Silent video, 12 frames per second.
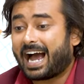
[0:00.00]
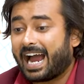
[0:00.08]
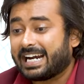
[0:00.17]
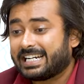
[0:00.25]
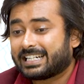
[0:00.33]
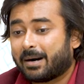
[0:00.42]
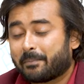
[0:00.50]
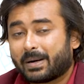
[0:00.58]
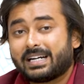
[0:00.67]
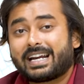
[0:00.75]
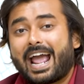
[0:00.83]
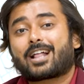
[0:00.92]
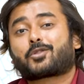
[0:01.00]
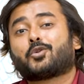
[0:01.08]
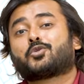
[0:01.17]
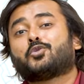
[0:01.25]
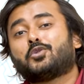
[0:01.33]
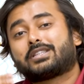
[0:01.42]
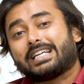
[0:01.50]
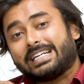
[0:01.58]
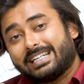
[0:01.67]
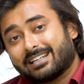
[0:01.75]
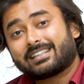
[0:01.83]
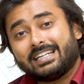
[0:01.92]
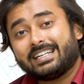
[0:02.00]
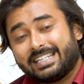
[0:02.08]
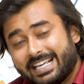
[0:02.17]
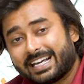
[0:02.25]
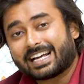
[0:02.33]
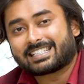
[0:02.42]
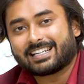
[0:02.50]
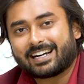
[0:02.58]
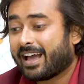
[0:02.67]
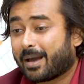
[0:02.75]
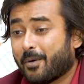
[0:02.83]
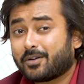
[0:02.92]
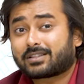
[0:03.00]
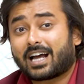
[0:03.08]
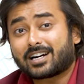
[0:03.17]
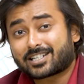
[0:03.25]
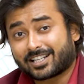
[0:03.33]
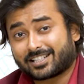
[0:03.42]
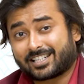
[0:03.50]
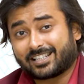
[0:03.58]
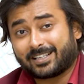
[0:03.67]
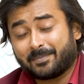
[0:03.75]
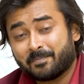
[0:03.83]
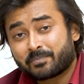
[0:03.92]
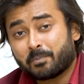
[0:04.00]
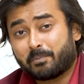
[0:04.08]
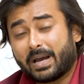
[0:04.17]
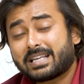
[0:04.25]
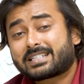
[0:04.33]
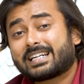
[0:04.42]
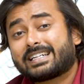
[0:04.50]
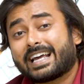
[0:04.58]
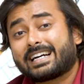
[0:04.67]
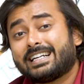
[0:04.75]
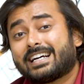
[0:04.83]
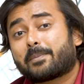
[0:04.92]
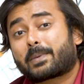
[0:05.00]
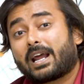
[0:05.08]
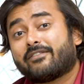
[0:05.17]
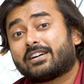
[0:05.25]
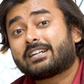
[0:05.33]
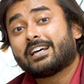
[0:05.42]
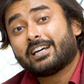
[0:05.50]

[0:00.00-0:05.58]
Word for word: যে আইটি কোম্পানিটা এত দূর তিনি নিয়ে গেছেন এবং তার সাথে সাথে বেস্ট টেকনিক্যাল প্রাইভেট